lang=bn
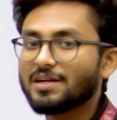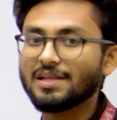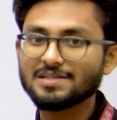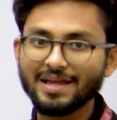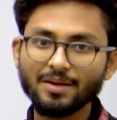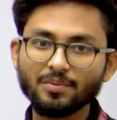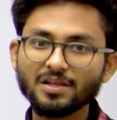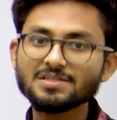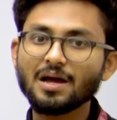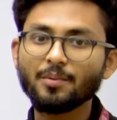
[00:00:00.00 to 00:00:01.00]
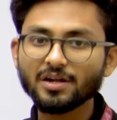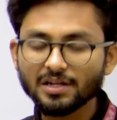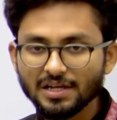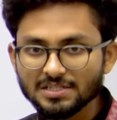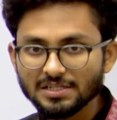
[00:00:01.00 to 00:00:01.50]
ক্লাস লাইভ ক্লাস আমার
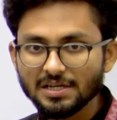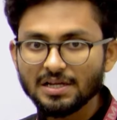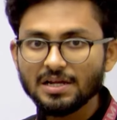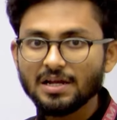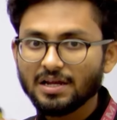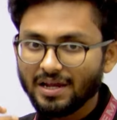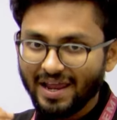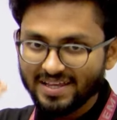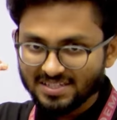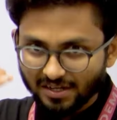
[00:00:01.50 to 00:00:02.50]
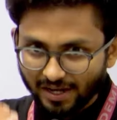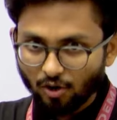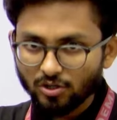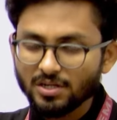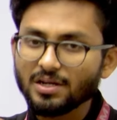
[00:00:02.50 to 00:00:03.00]
ক্লাস অ্যাজ এ
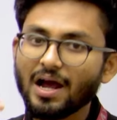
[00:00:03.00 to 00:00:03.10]
রেকর্ডেড